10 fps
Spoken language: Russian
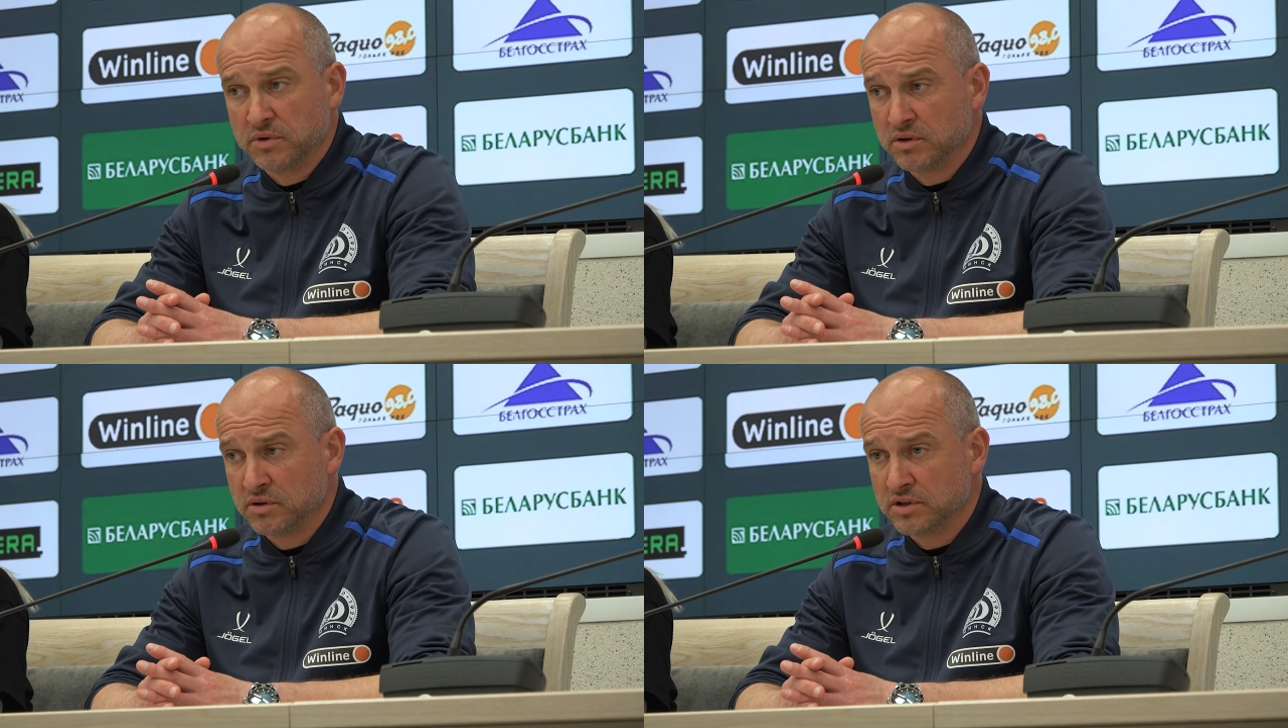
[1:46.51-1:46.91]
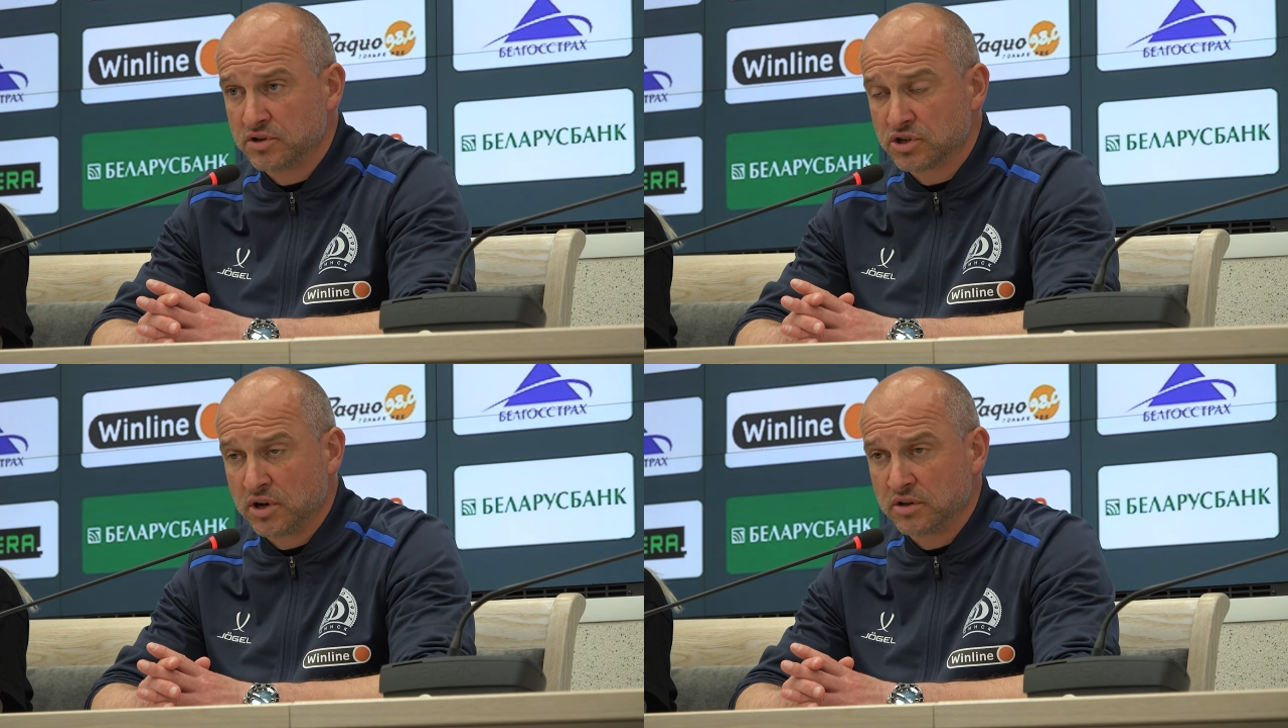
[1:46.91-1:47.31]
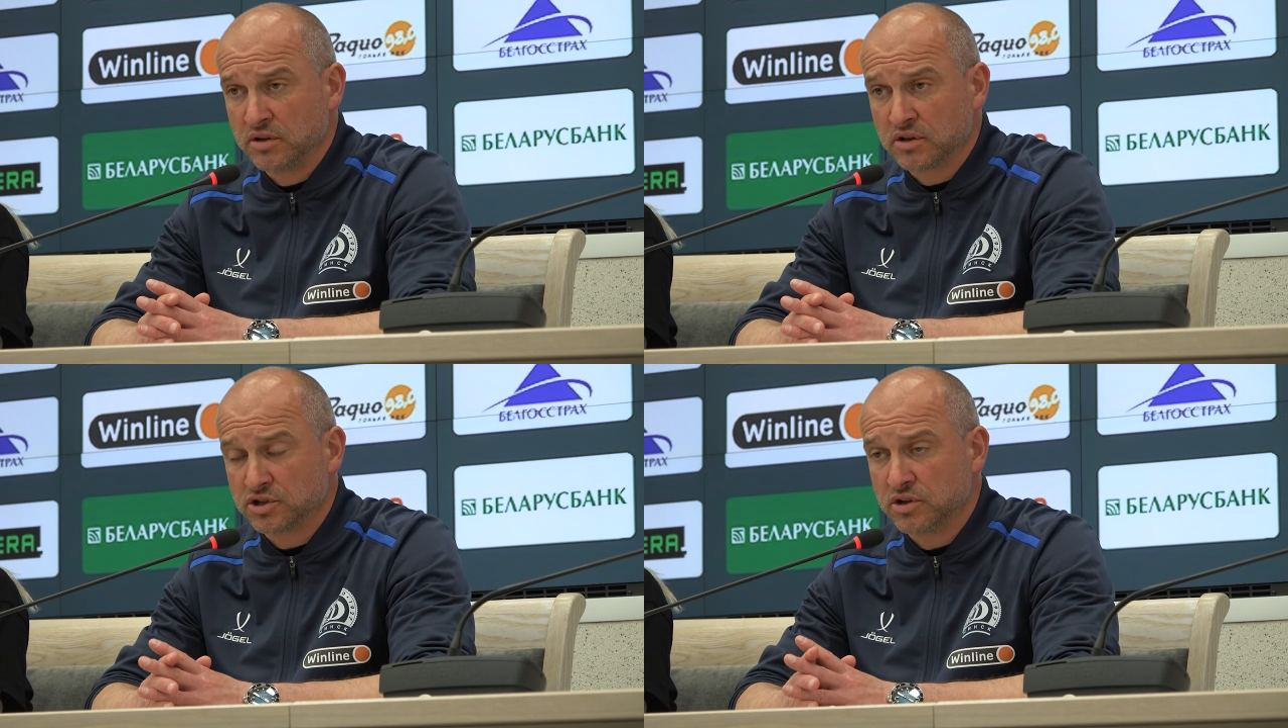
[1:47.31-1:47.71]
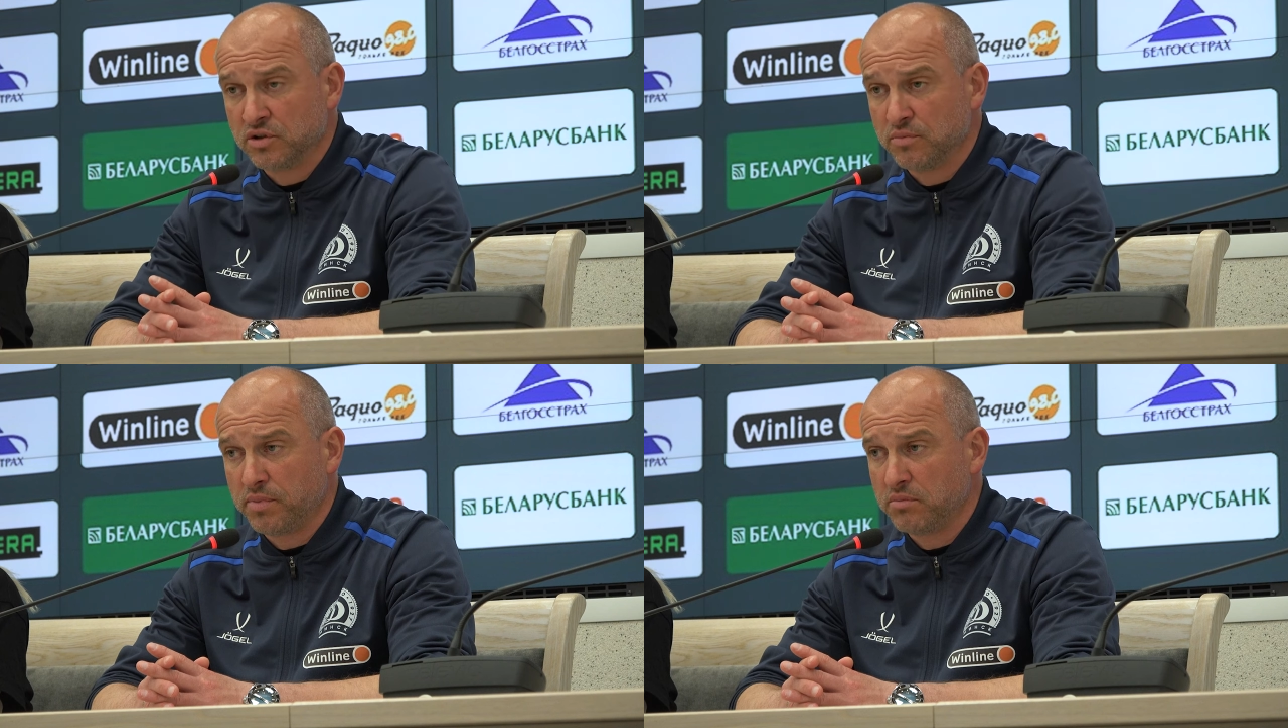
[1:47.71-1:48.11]
мы одержали
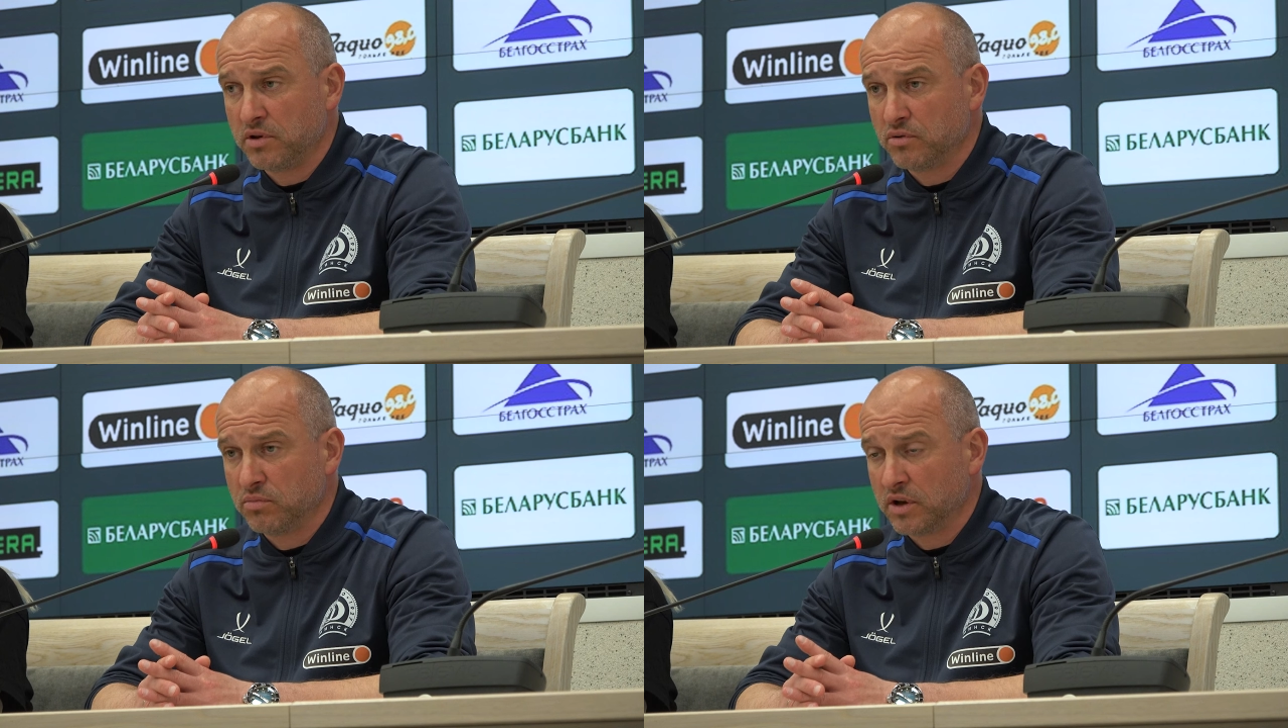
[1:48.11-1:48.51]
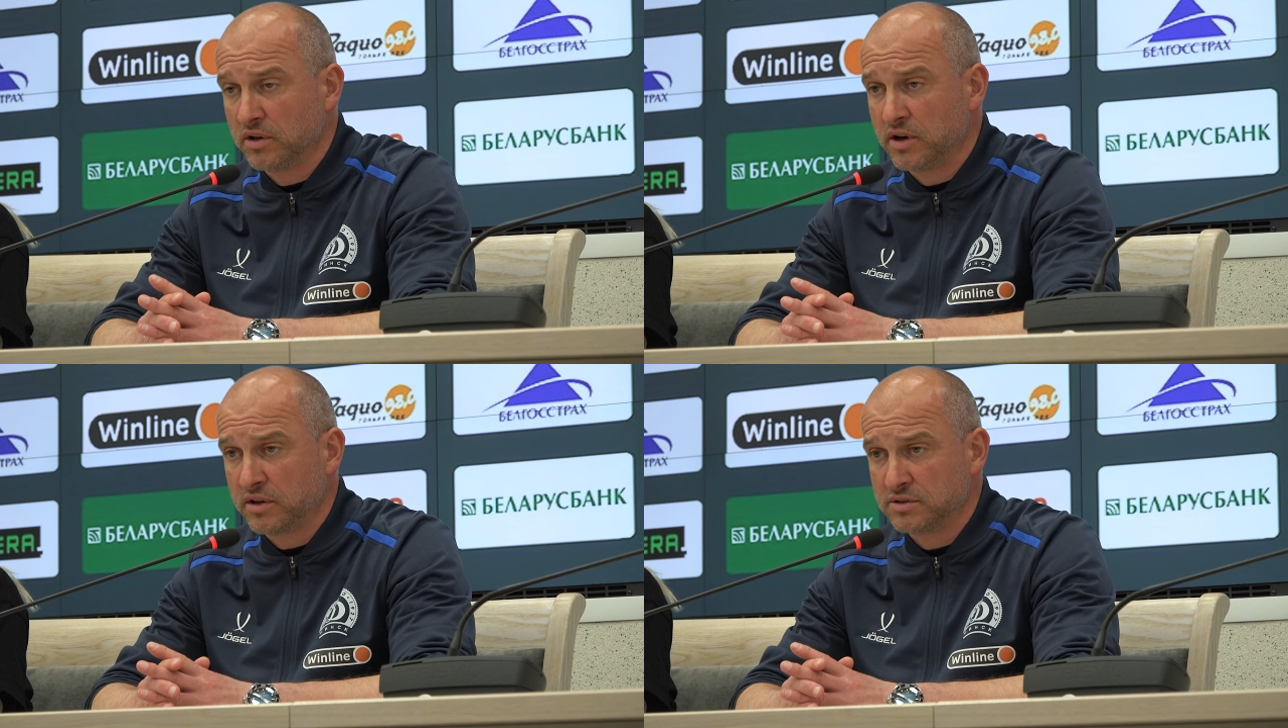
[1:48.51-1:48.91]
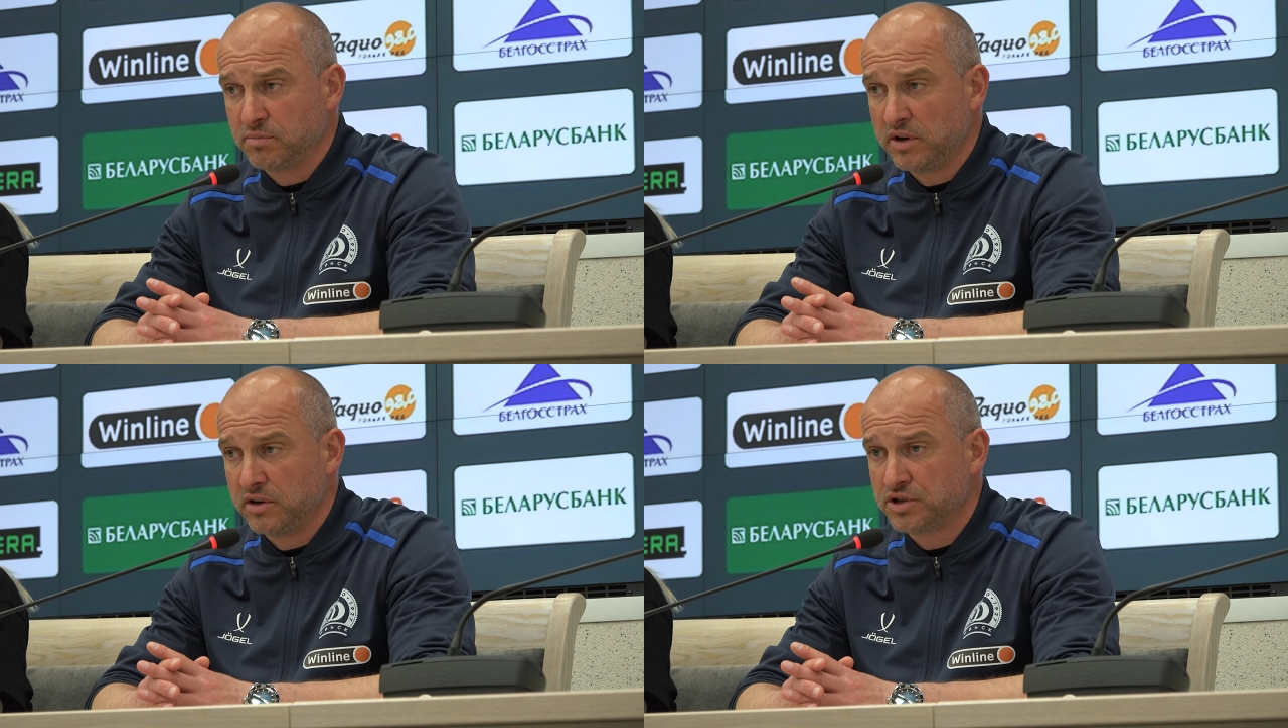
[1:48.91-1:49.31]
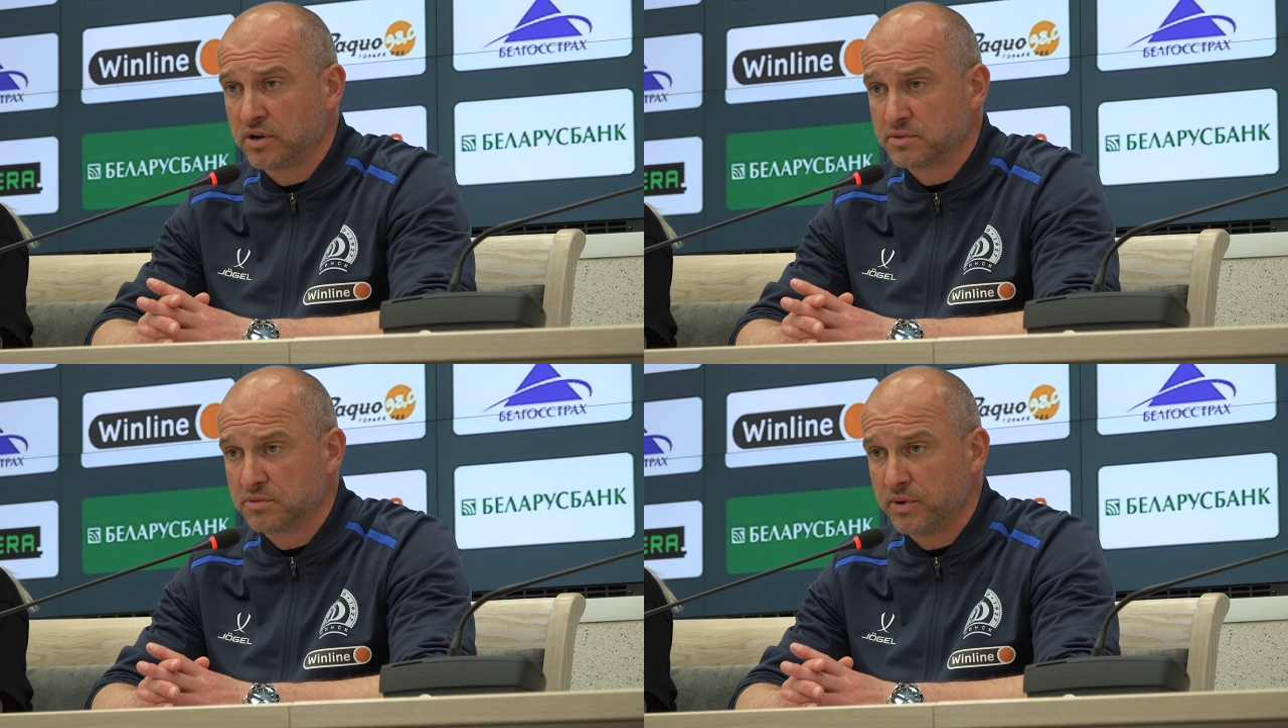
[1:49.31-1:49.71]
долгожданную победу, благодарность
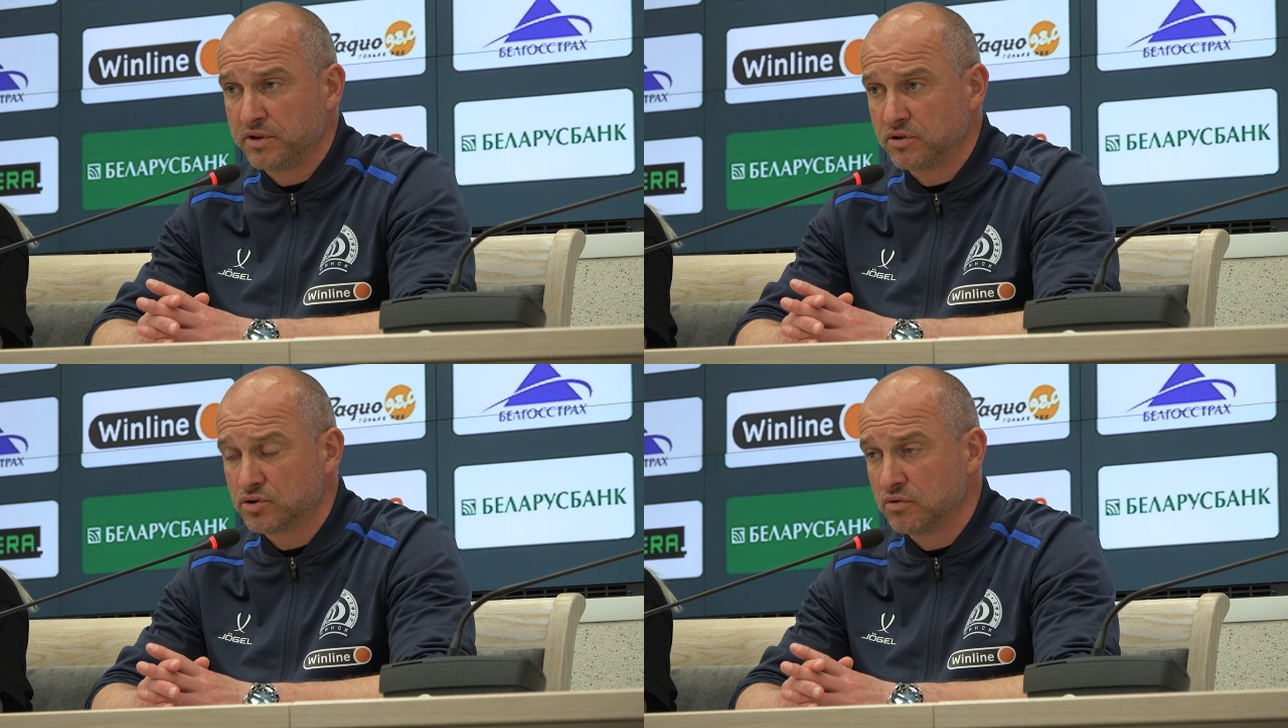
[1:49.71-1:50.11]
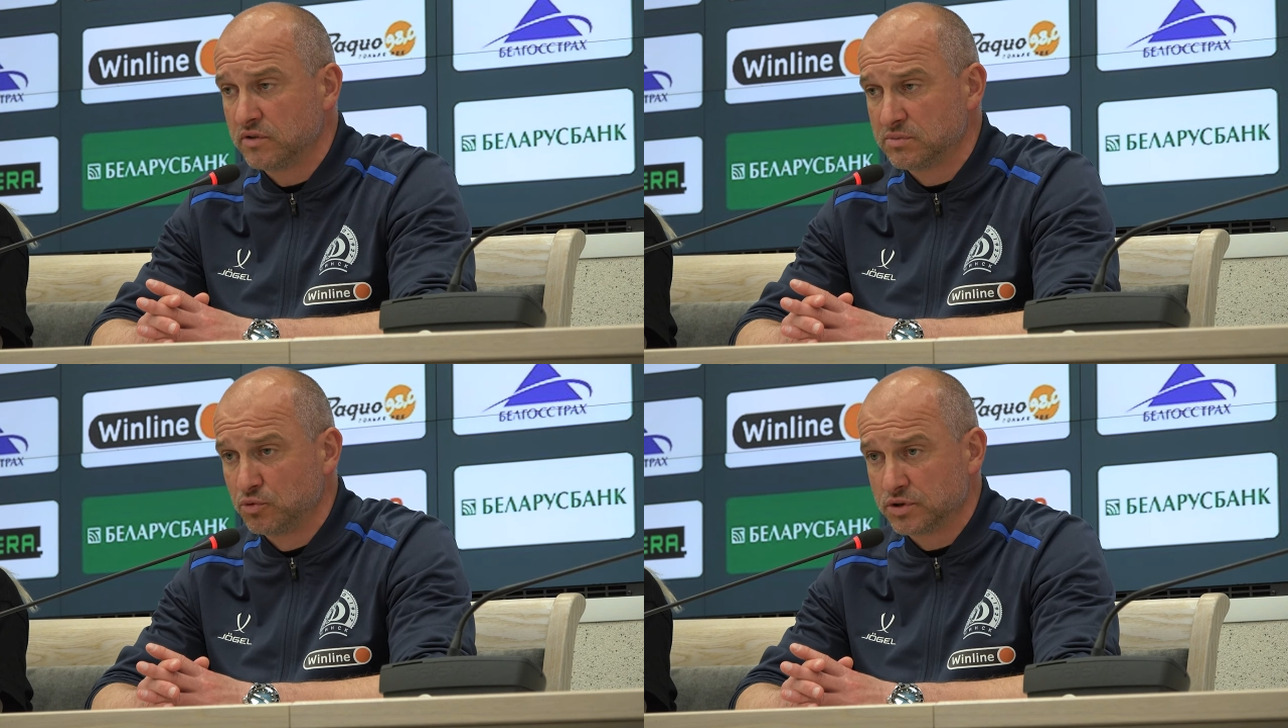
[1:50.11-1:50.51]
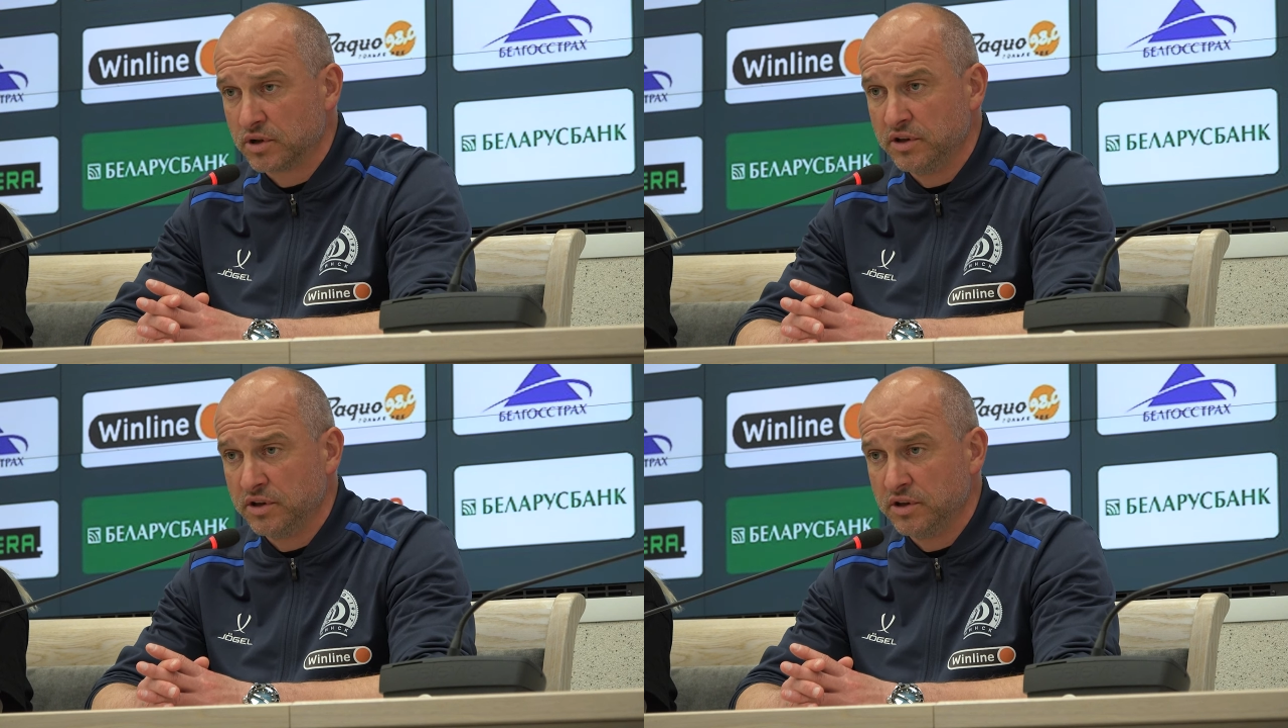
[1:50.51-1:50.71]
болельщикам за поддержку, возможно,